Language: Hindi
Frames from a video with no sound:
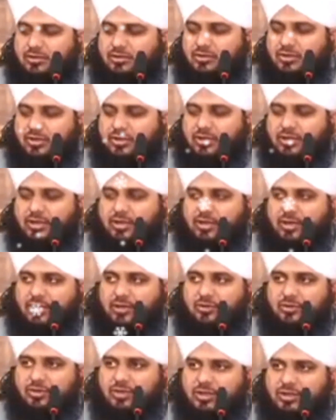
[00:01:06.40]

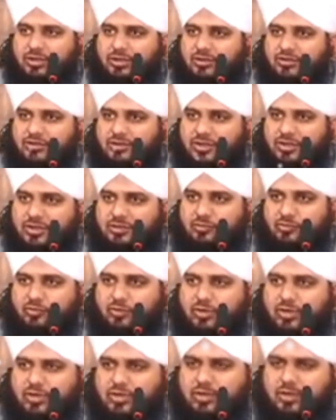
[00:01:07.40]
सल्लल्लाहु अलैहि वसल्लम
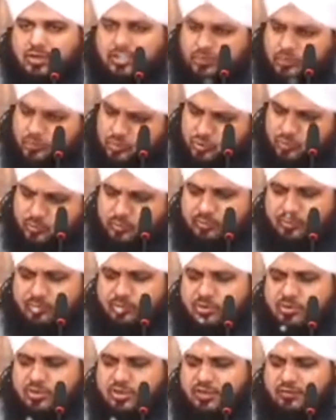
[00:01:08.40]
को लेके गए तो उसमें भी
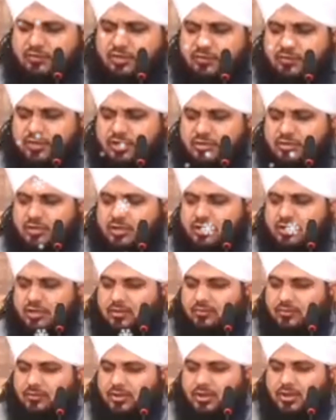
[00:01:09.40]
मुख्तलिफ रवायतें हैं
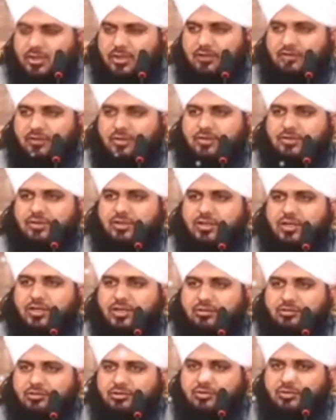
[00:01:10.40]
एक रवायत यह है
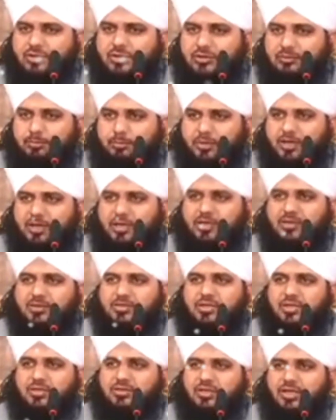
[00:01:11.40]
कि उस वक़्त
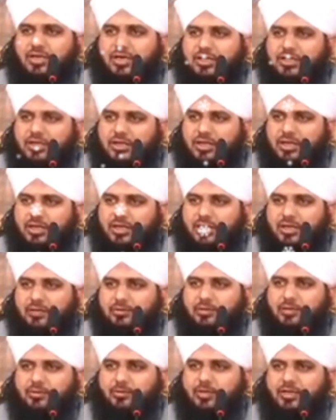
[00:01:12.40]
पाँच हज़ार दिनार
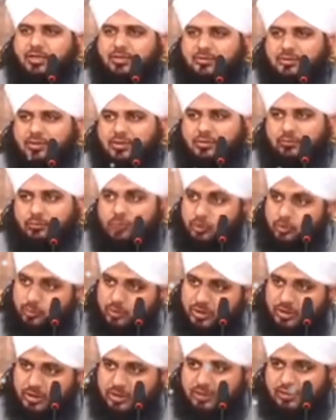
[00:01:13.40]
आपके पास थे बहुत
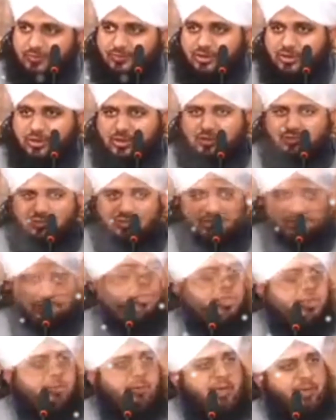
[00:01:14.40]
बड़ी रकम थी ये भी
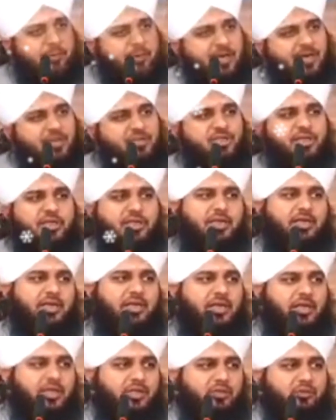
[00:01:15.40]
जब आप घर से
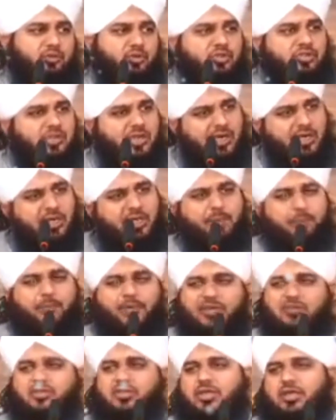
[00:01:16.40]
निकले ना तो वो सारे
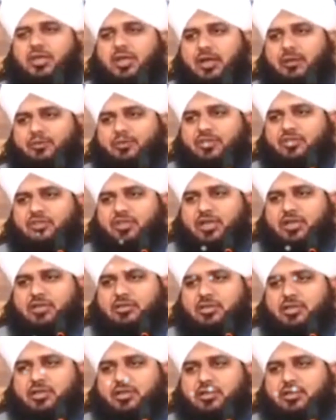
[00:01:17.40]
पैसे ही आपने
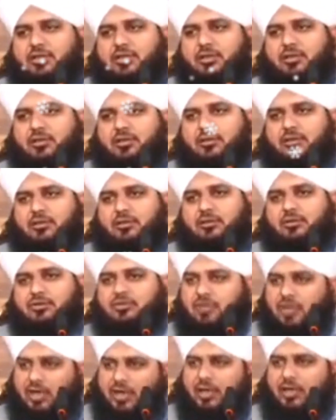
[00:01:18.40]
साथ ले लिए
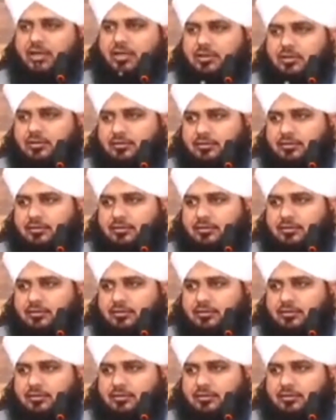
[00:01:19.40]
सारे ही